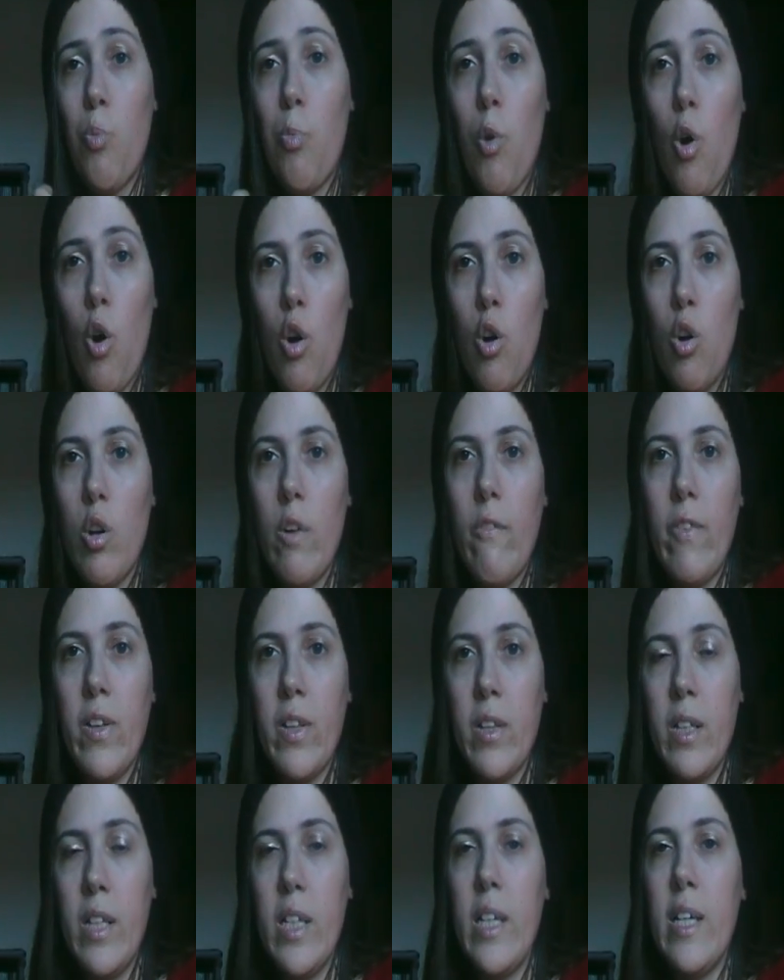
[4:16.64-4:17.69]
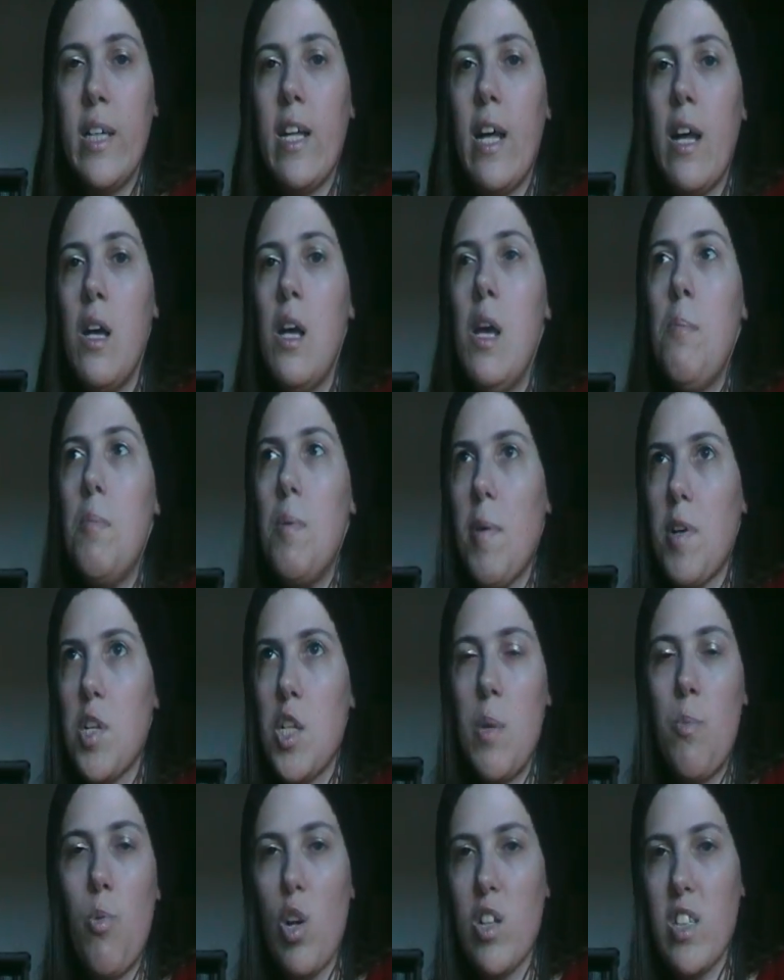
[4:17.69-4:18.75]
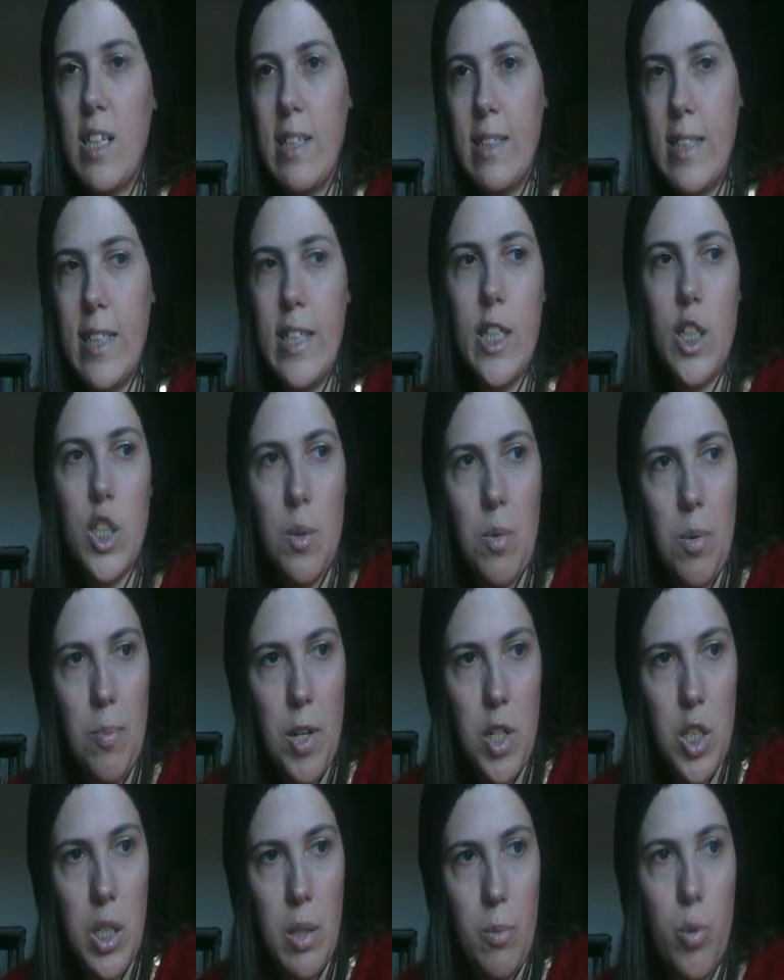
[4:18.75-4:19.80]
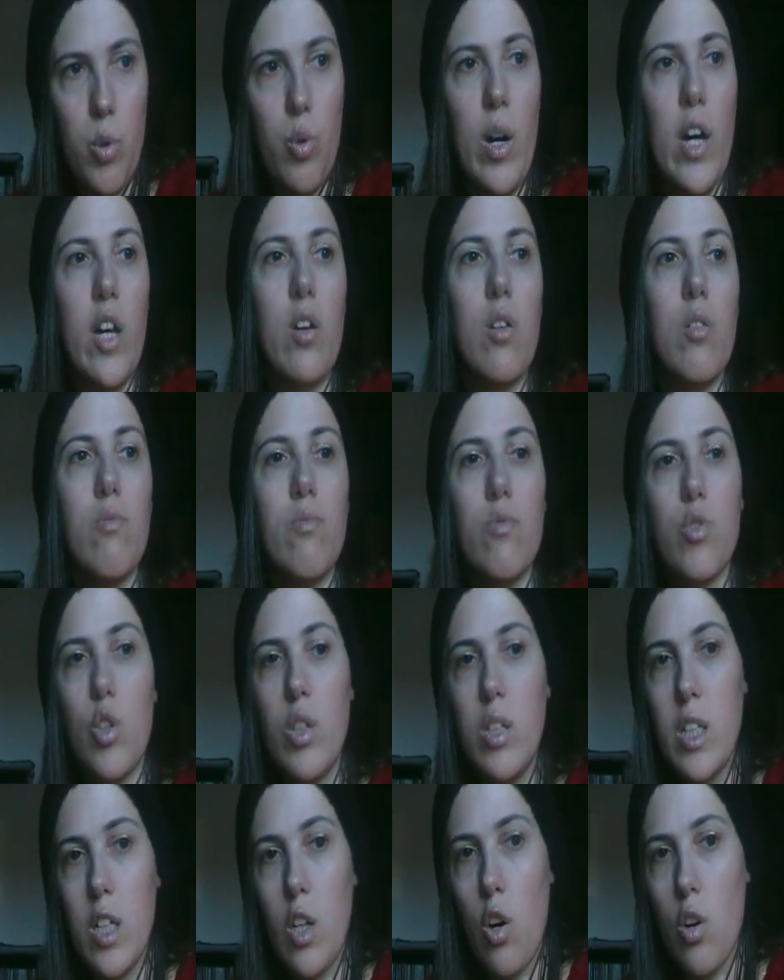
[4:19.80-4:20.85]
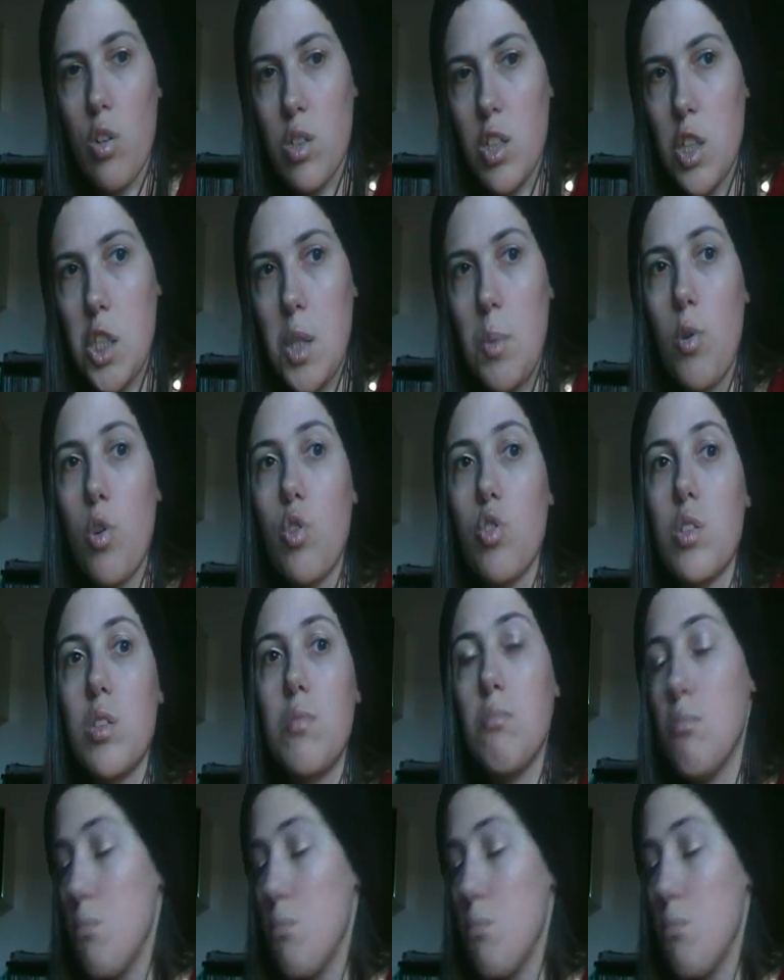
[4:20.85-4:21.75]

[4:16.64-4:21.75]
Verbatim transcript: il pollo, le fettine, mi piace di più la salsiccia, mi piace di più, ecco, solite cose, diciamo così.